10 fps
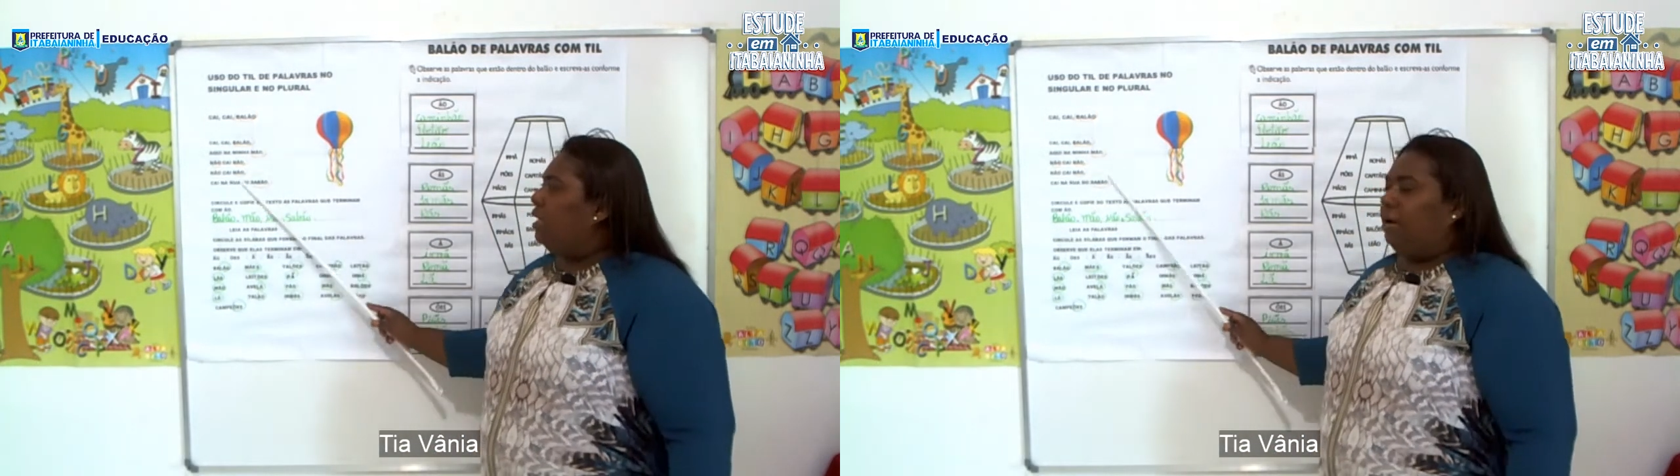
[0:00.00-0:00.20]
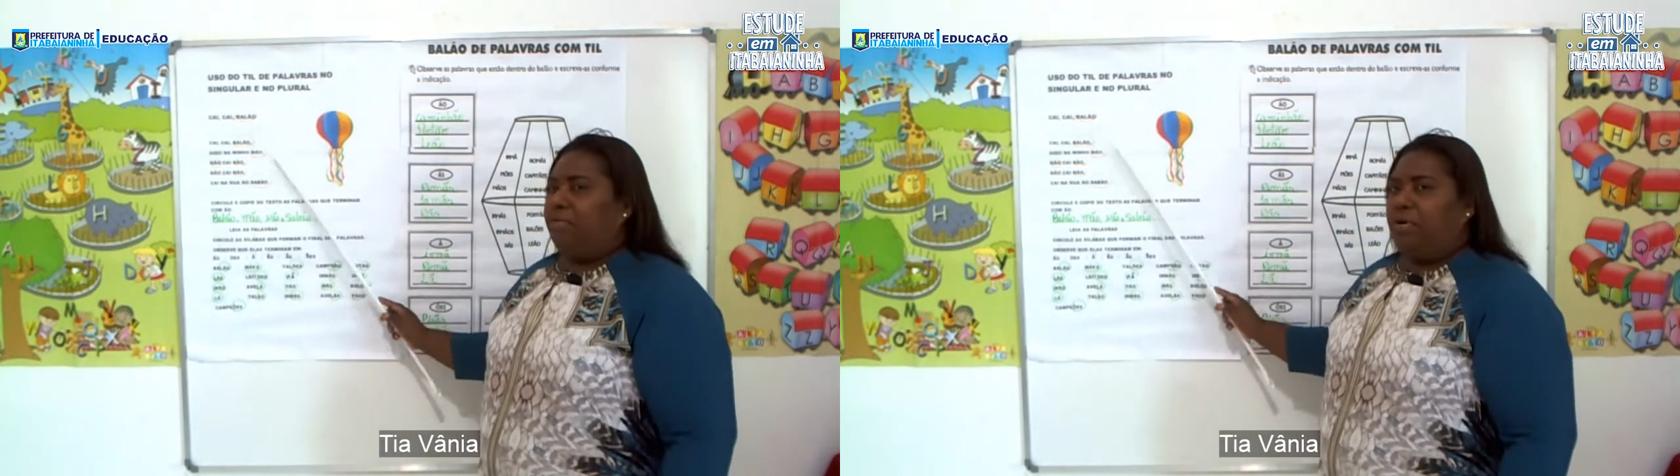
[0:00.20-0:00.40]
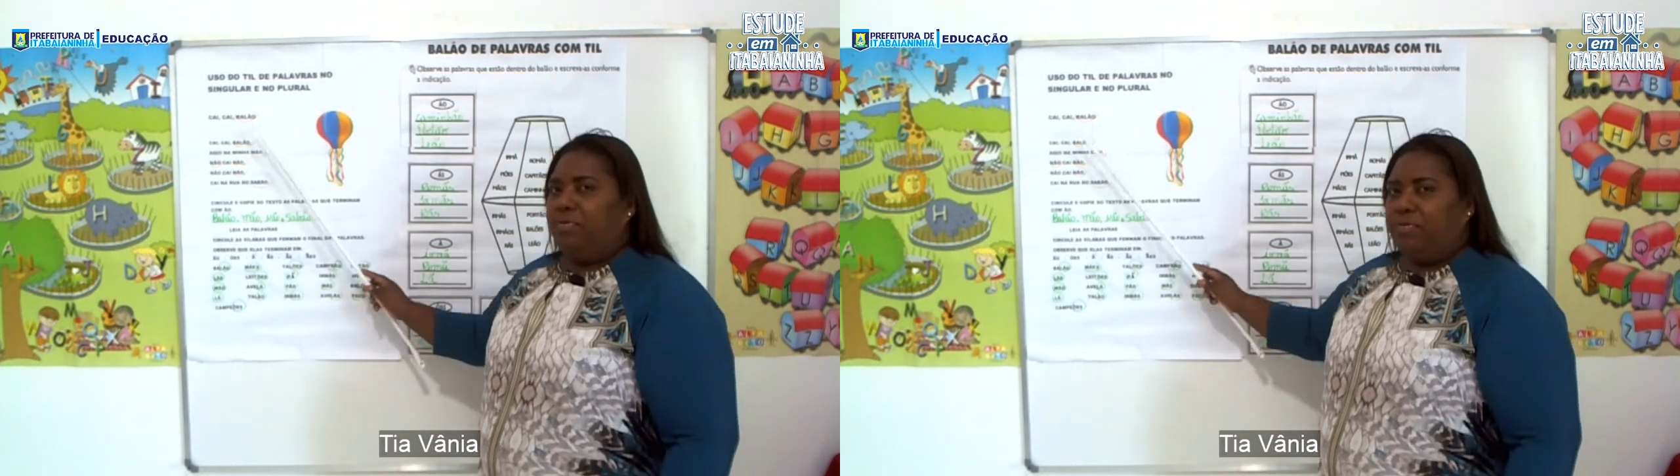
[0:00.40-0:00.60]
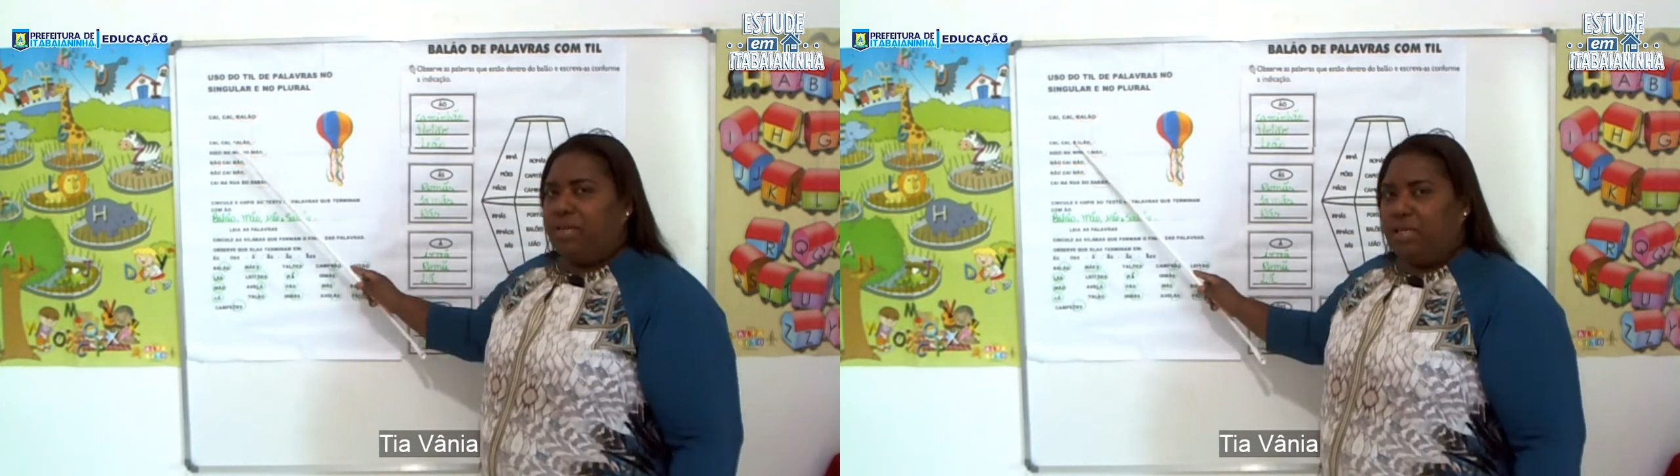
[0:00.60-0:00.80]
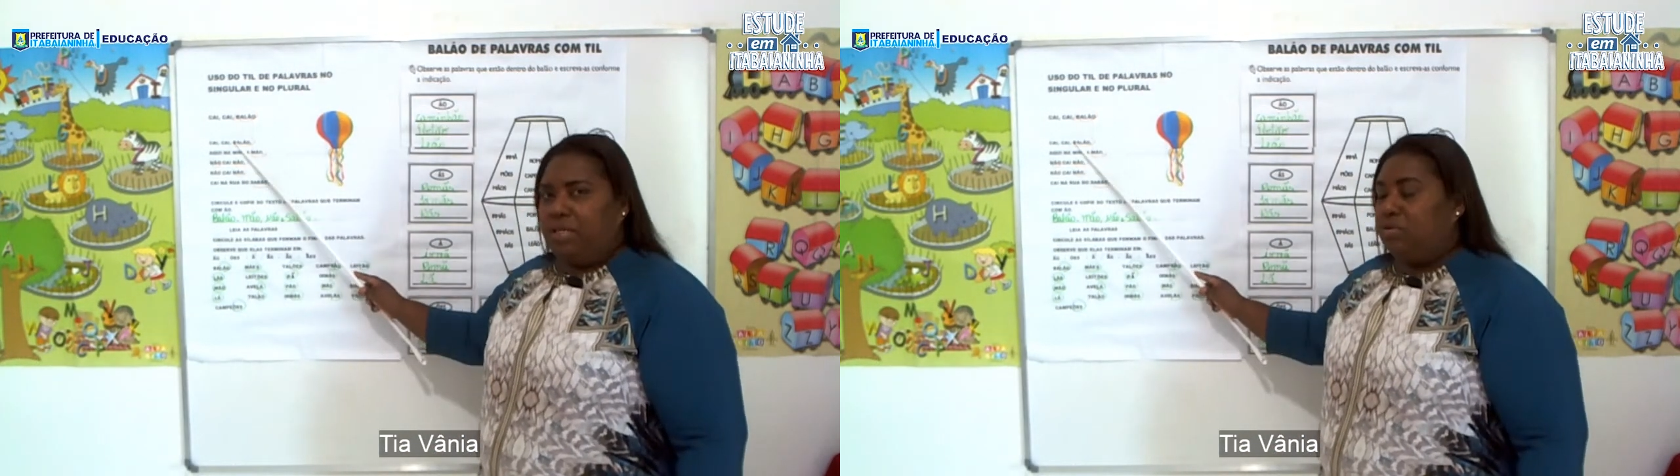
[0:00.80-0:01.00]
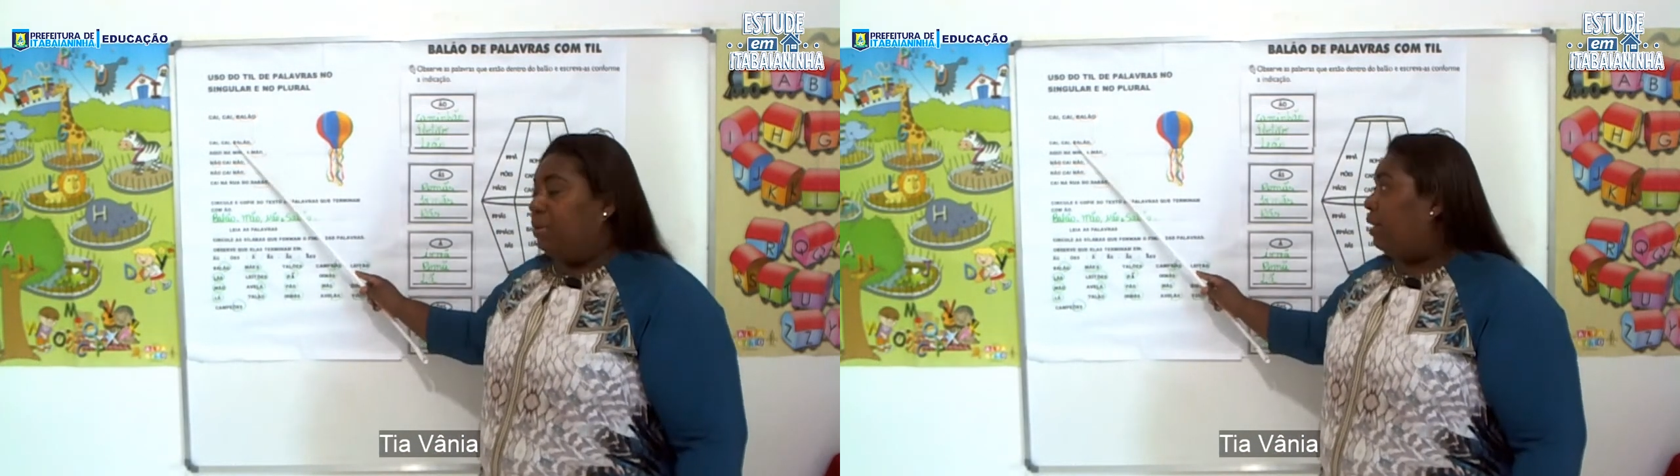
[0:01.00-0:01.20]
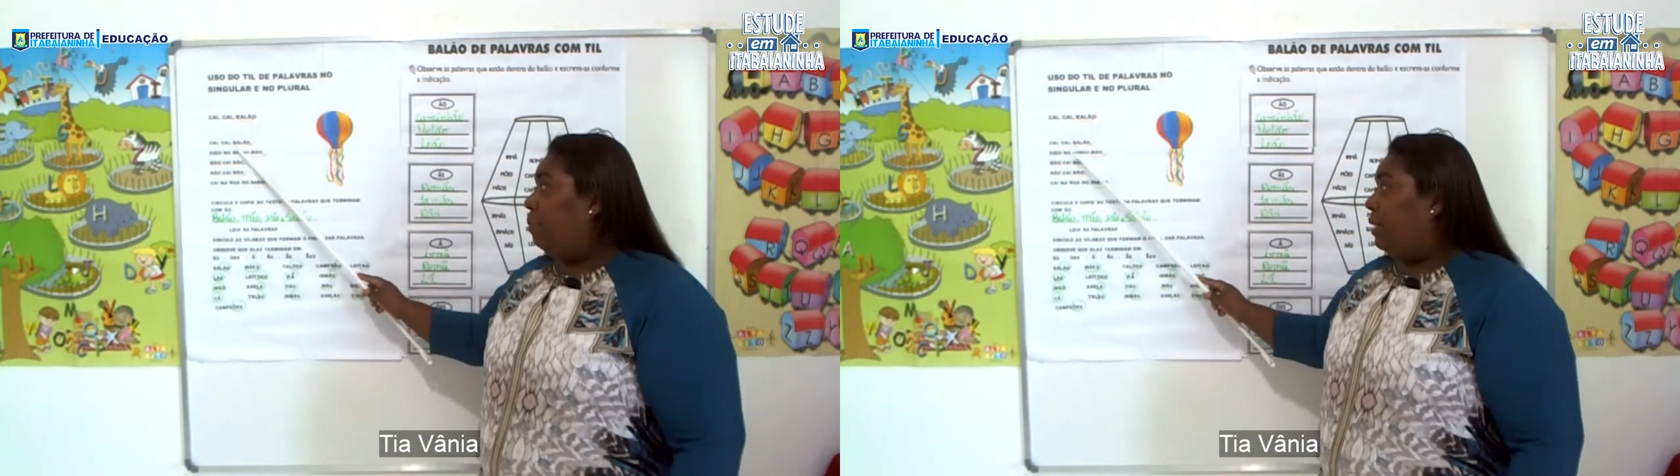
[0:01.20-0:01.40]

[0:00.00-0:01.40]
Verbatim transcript: e gravar um vídeo, mandar